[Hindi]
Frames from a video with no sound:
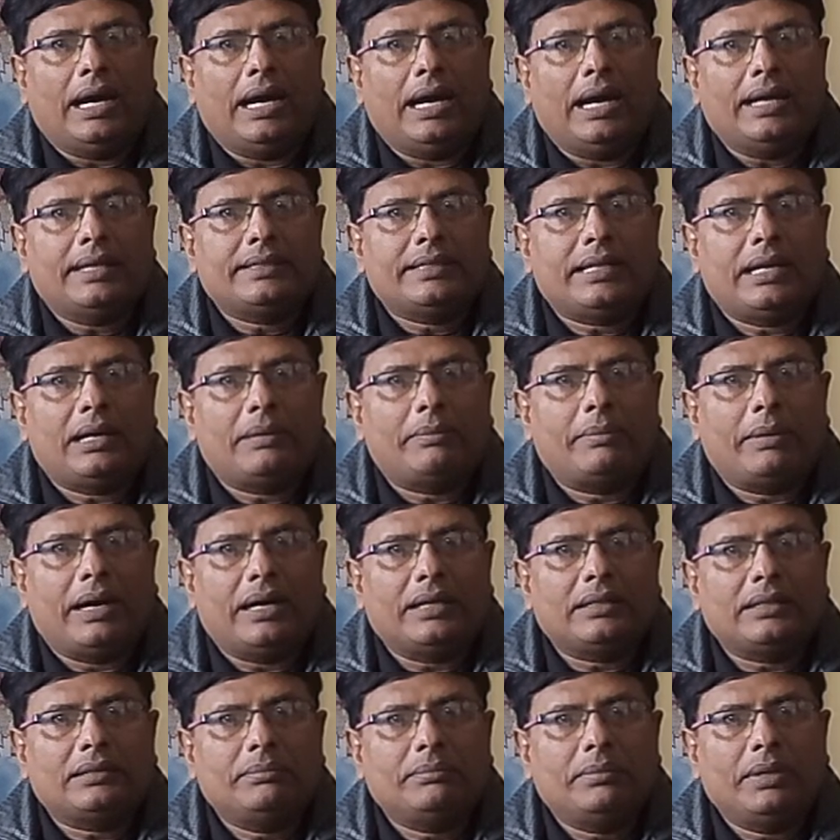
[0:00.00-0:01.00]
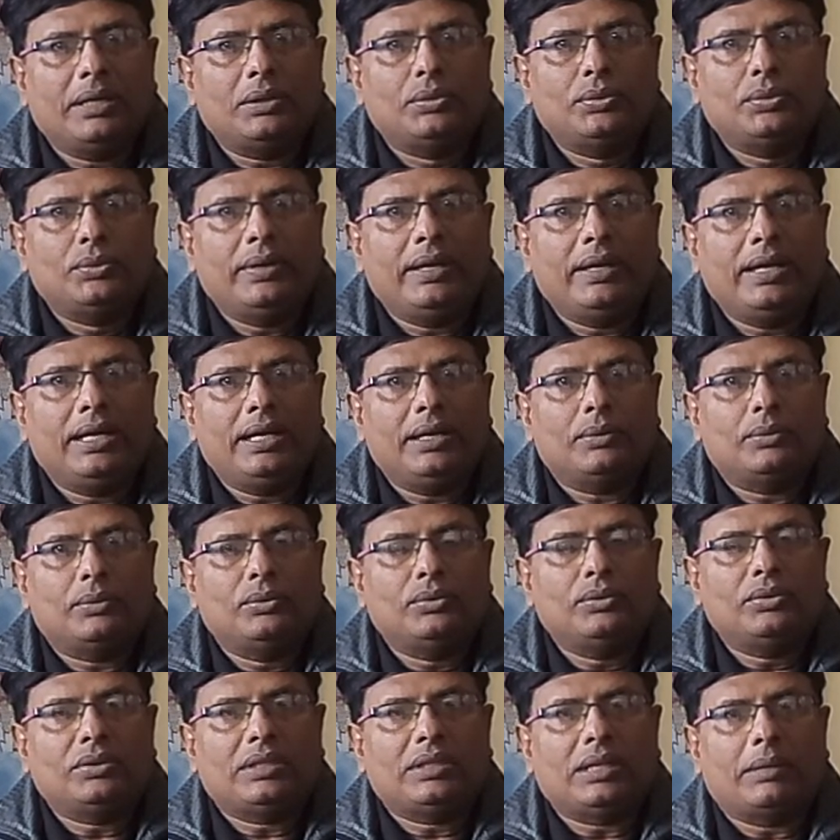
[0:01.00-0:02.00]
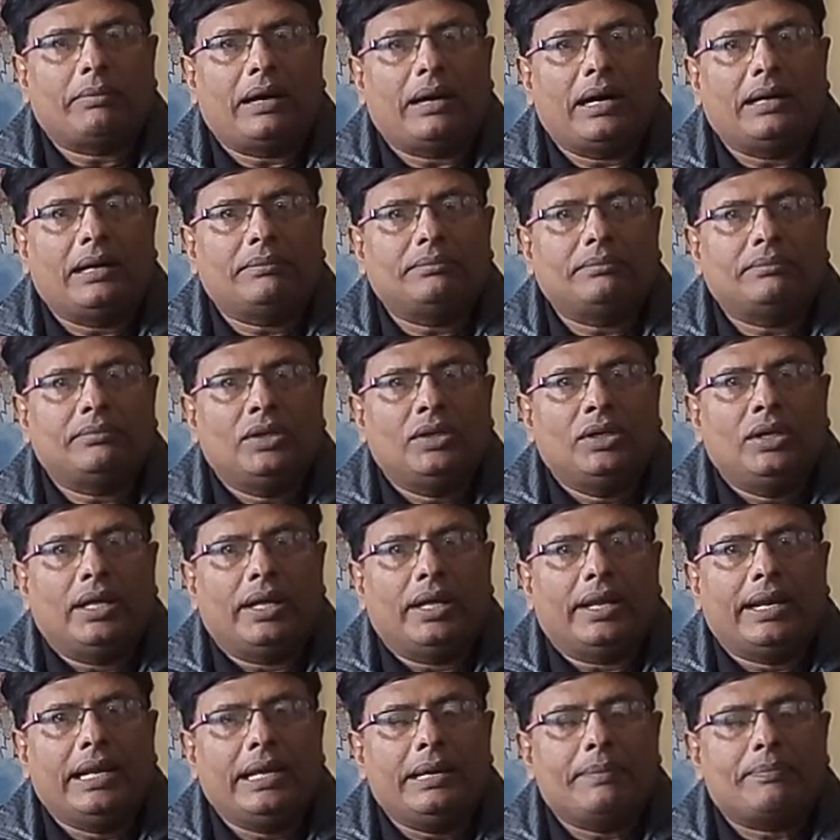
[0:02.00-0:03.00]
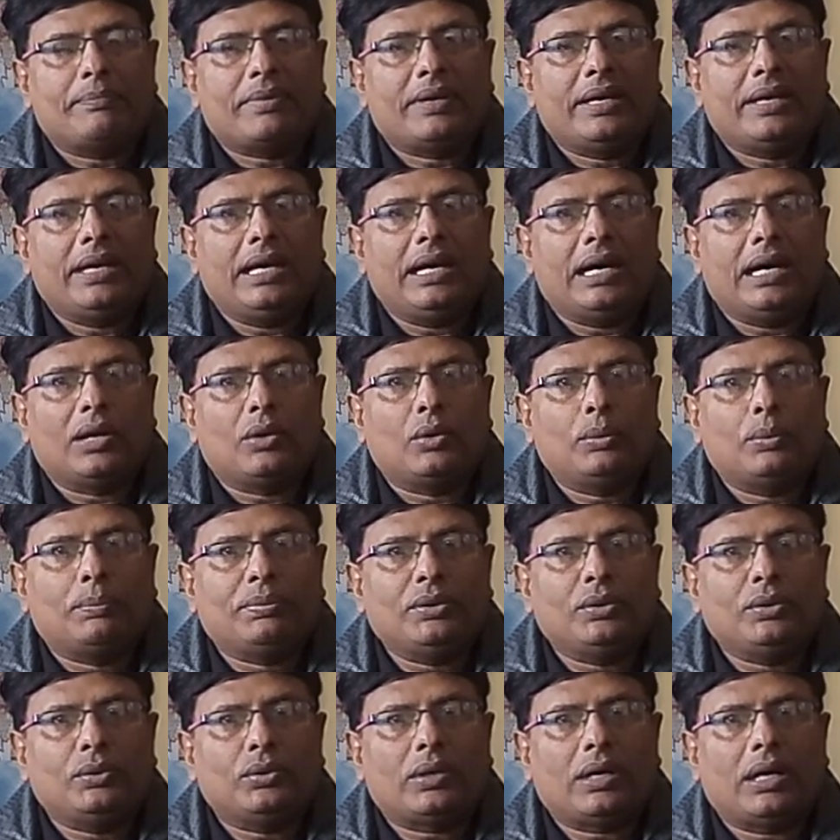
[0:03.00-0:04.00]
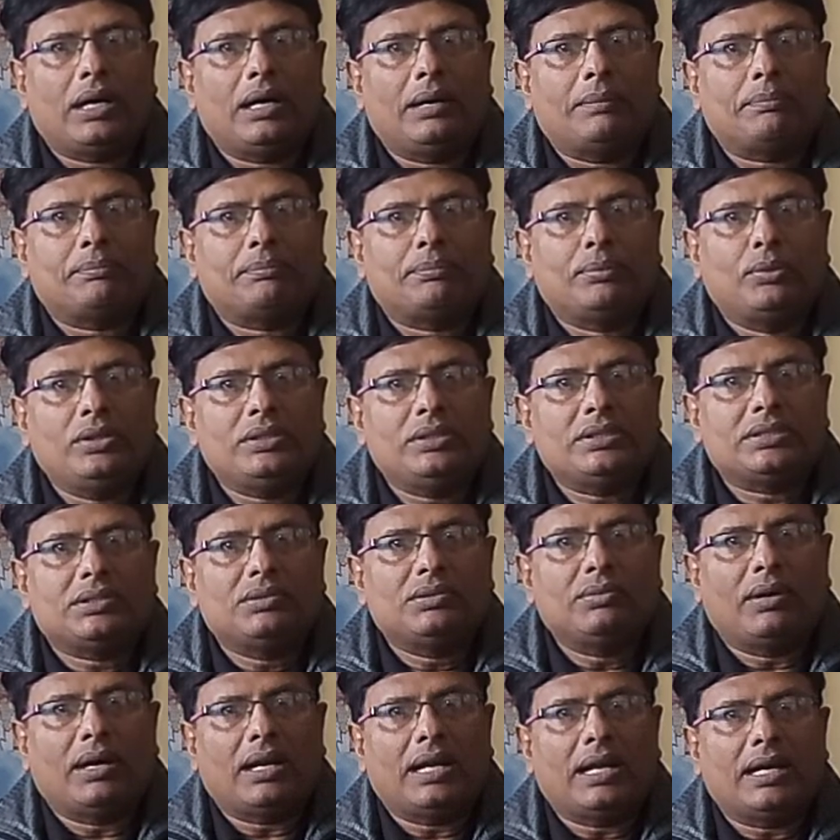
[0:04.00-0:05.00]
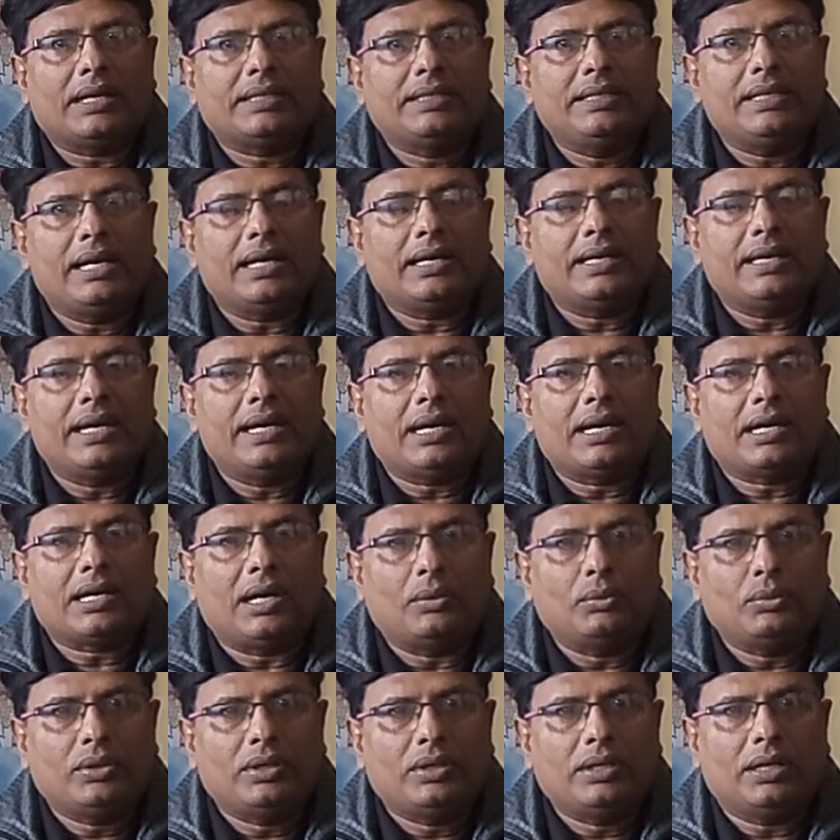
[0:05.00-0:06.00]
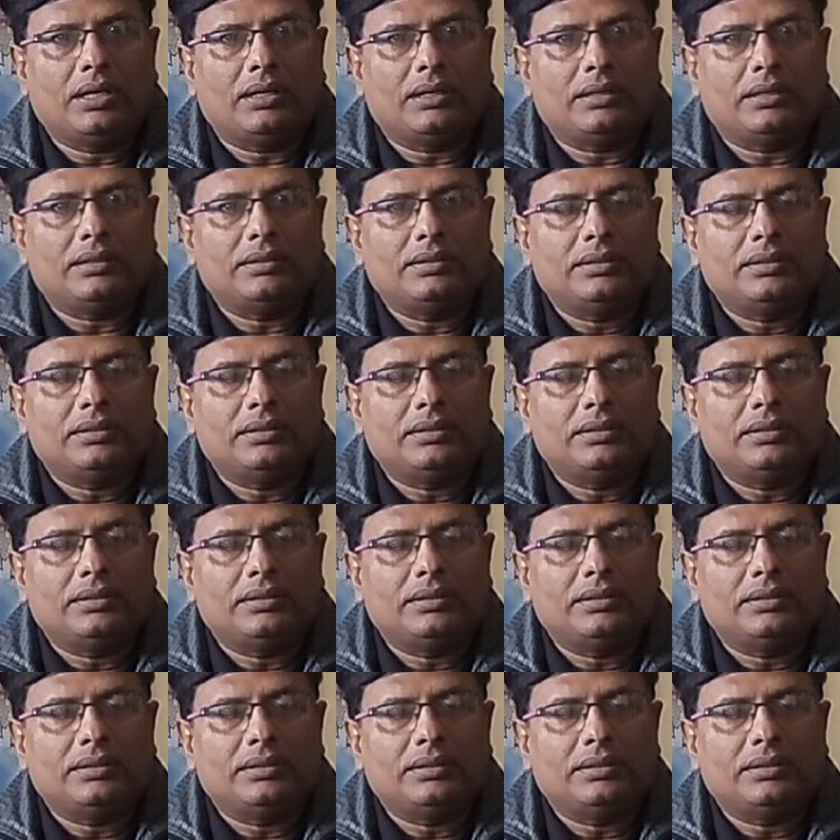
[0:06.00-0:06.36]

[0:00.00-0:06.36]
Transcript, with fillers: हैदराबाद में हुए उन तमाम रेप के आरोपियों का पुलिस द्वारा किया गया काउंटर